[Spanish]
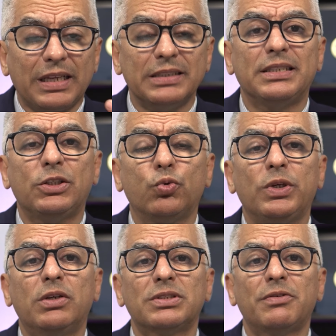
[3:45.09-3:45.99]
Si tu
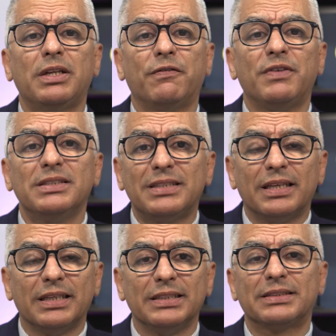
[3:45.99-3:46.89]
hijo se
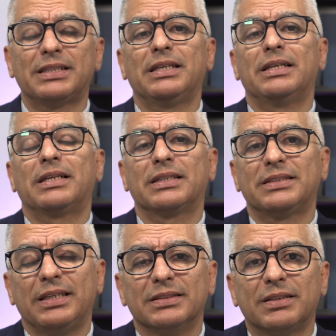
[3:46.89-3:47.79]
beneficia de esta
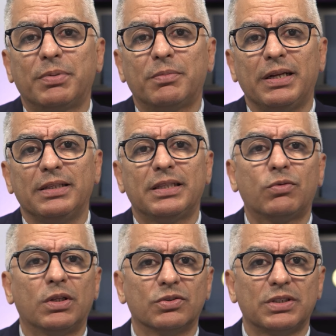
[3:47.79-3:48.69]
residencia permanente
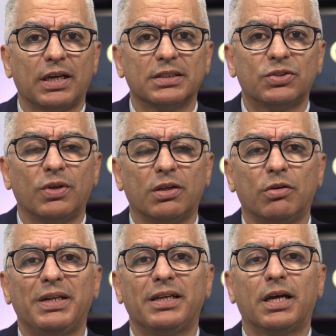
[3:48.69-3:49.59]
cuando se haga ciudadano
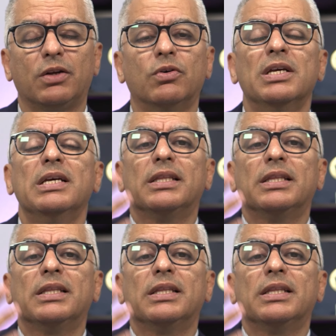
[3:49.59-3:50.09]
americano,